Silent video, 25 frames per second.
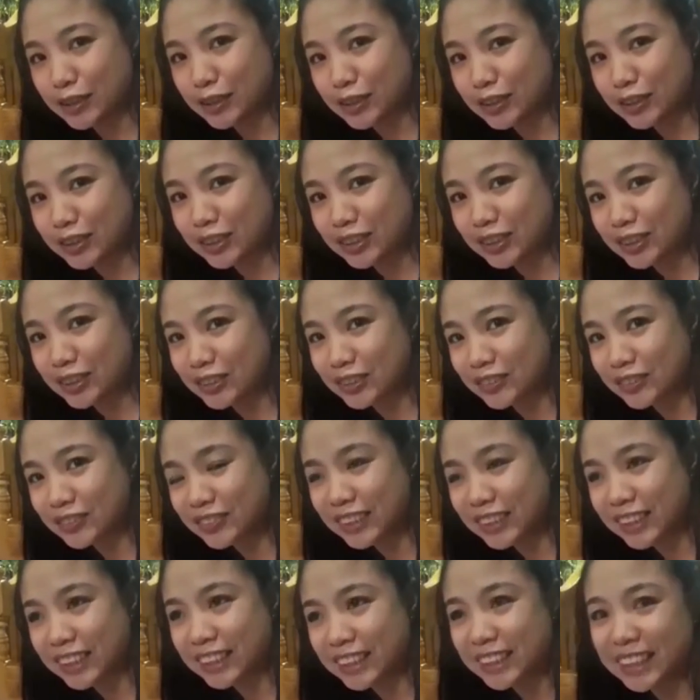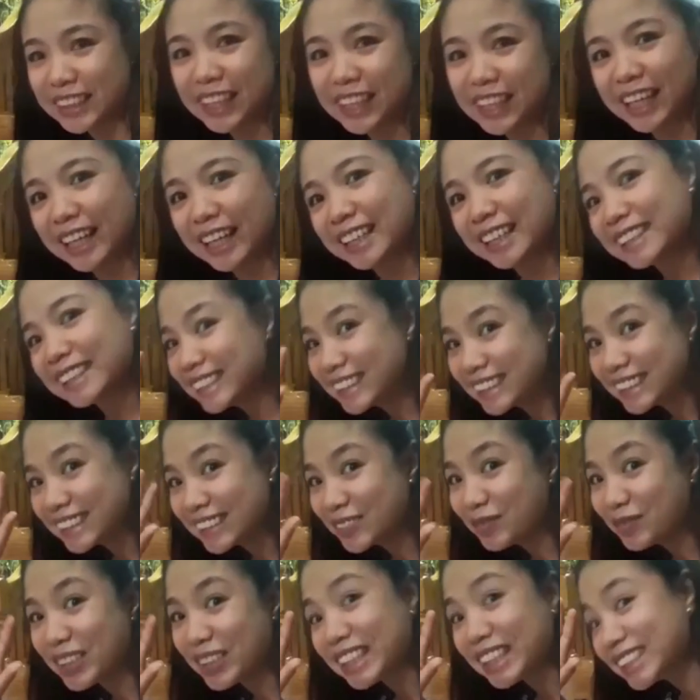So,
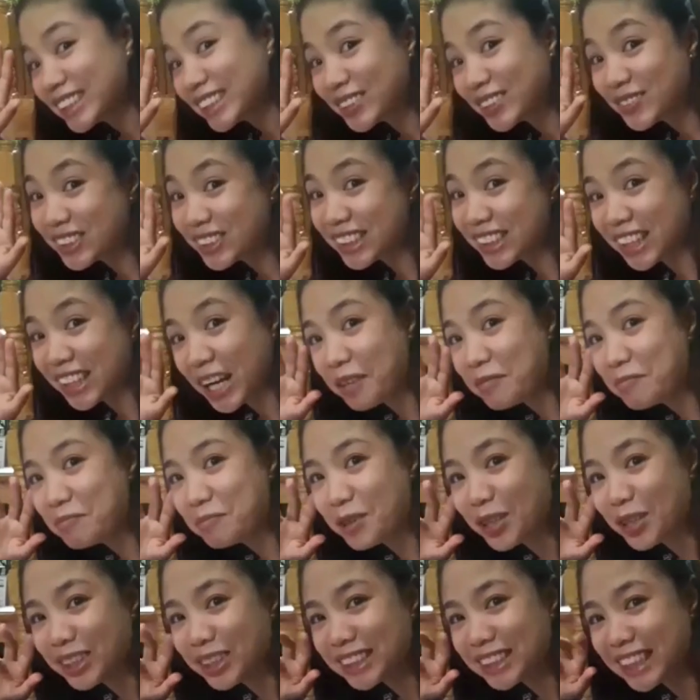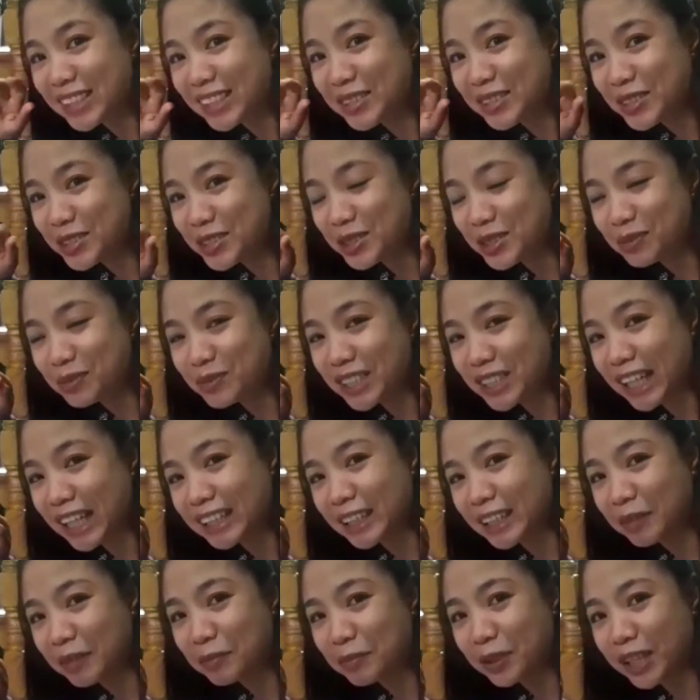please subscribe po sa YouTube
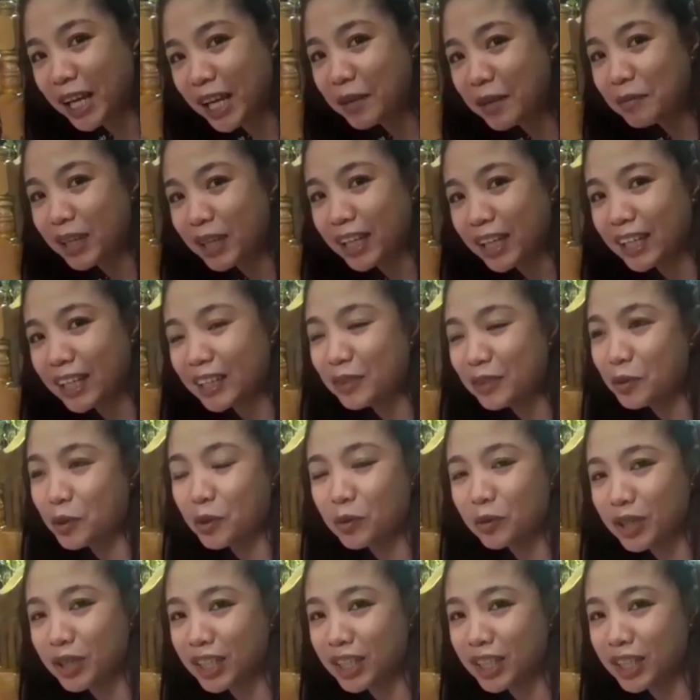channel po namin.